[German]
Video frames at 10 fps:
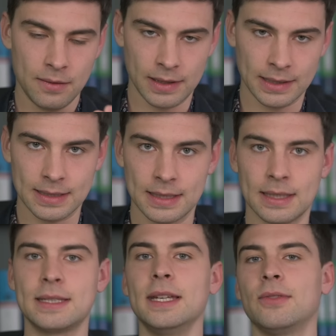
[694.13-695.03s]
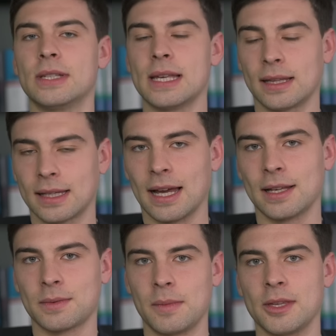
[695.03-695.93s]
Wenn dich das interessiert, wie gesagt,
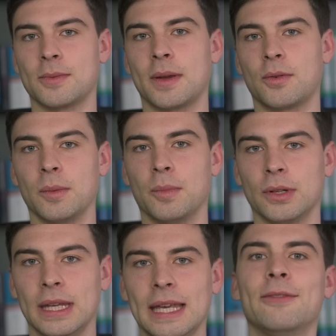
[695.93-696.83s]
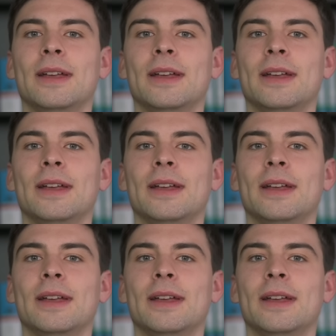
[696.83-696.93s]
charisma-mentoring.de